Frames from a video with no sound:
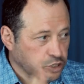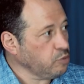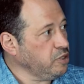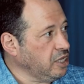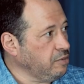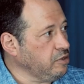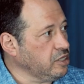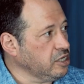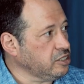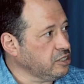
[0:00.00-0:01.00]
особенная
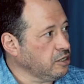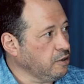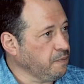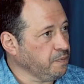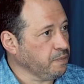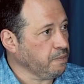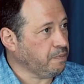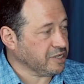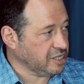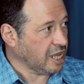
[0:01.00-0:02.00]
милость,
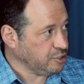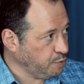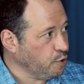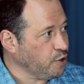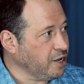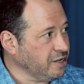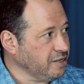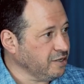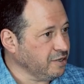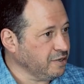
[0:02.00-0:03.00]
познать Бога,
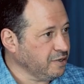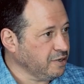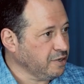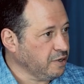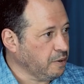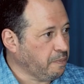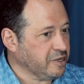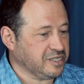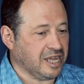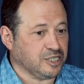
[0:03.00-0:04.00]

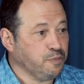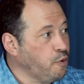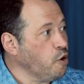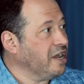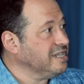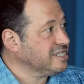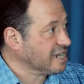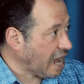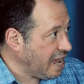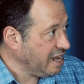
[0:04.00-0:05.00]
познать Бога
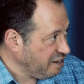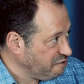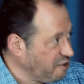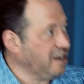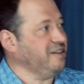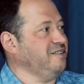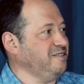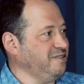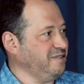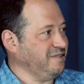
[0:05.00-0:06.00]
Израилева,
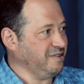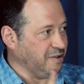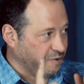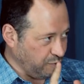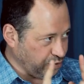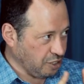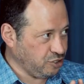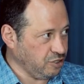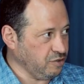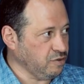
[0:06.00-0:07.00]

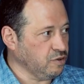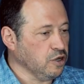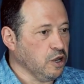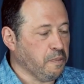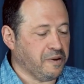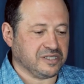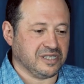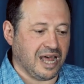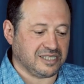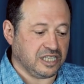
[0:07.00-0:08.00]
уточню,
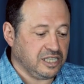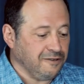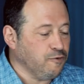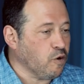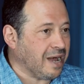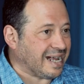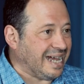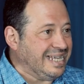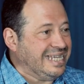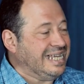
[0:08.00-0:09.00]
познать Его как
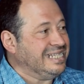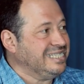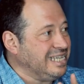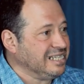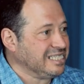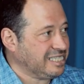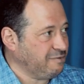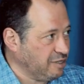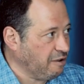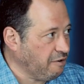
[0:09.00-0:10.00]

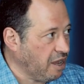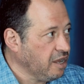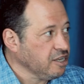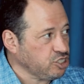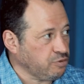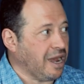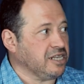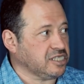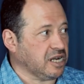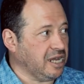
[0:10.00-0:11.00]
единственного, Шма
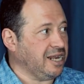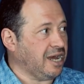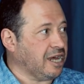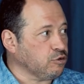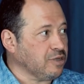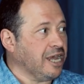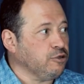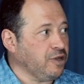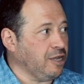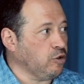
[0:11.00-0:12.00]
Исраэль, Адунай
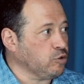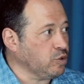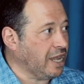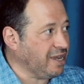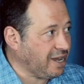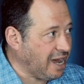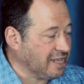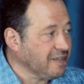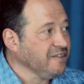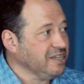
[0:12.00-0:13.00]
Лугейну, Адунай
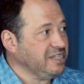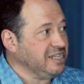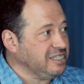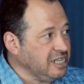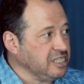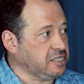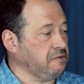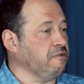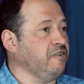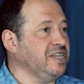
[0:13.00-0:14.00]
Хад,
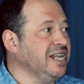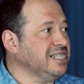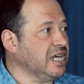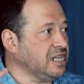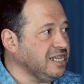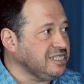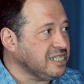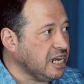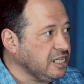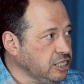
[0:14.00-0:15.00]
единственного,
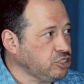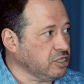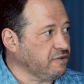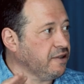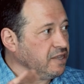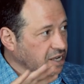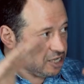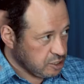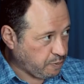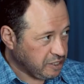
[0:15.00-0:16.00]
единоличного
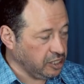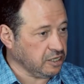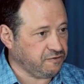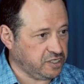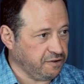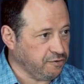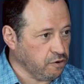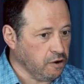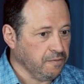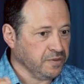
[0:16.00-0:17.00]
Господина
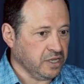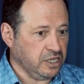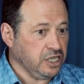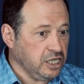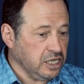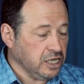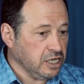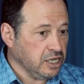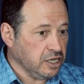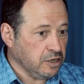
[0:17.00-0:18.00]
всего и
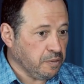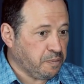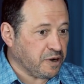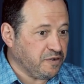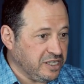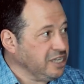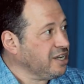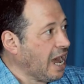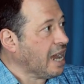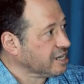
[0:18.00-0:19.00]

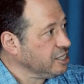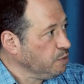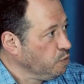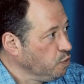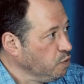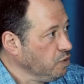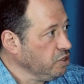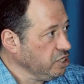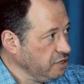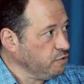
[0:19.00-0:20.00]
проводника к Нему,
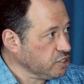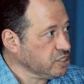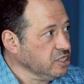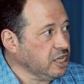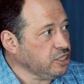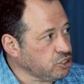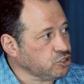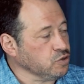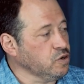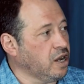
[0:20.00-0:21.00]
Его Сына
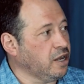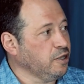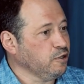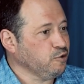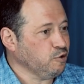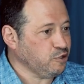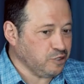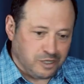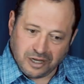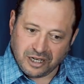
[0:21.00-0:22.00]
Иешуа. То
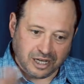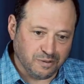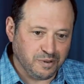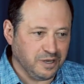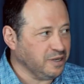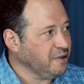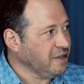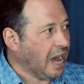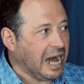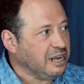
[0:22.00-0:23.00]
есть это как бы
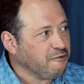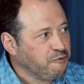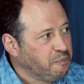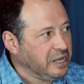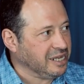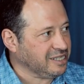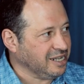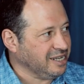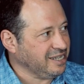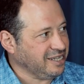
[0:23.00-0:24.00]
Алеф Бет
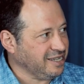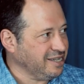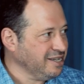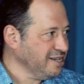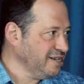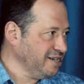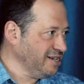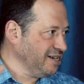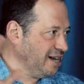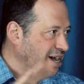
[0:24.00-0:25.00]
или
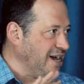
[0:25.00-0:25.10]
э,